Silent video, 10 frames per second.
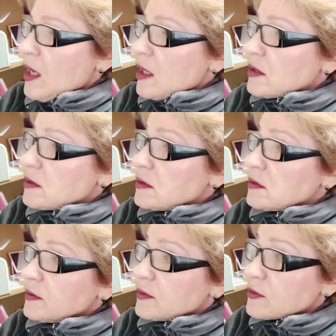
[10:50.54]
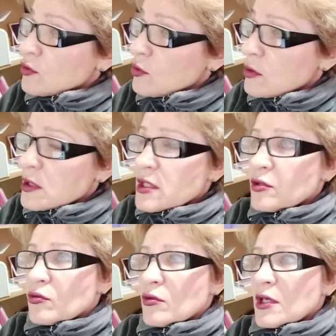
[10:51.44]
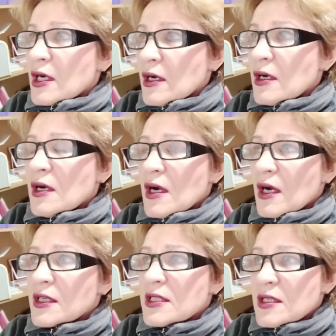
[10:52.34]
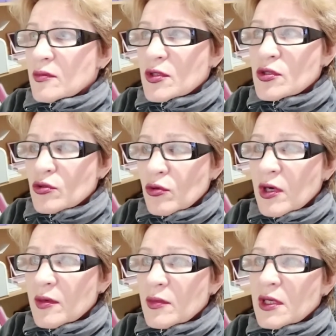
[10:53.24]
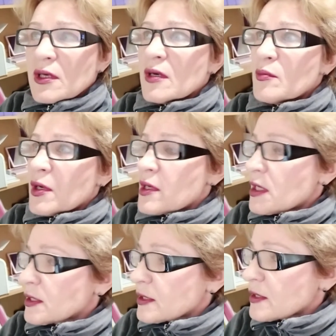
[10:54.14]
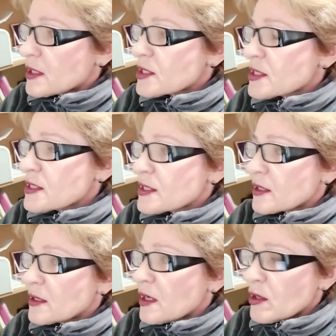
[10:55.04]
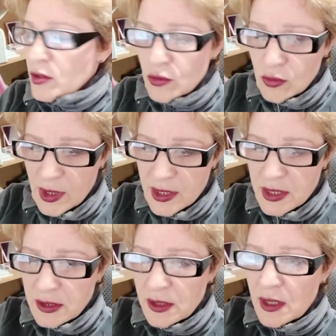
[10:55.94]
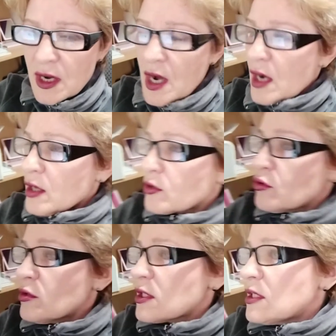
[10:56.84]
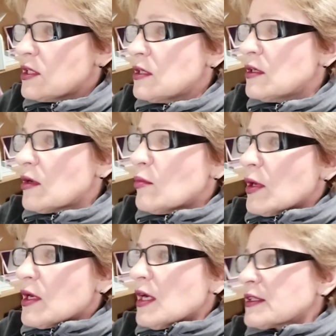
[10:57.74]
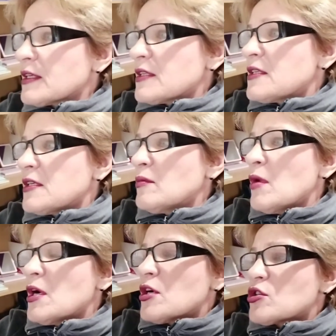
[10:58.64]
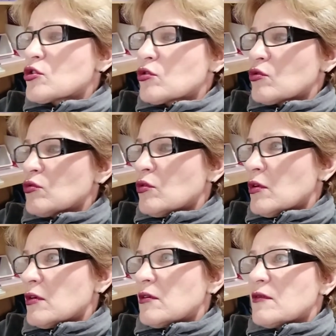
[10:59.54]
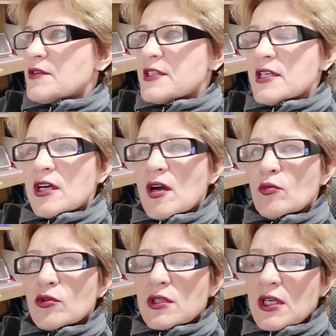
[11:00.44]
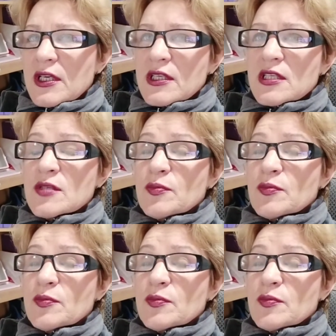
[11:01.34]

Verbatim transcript: Э, но не только одними стоками богата наша страна, Украина, но и богата тем, что все, кому не лень из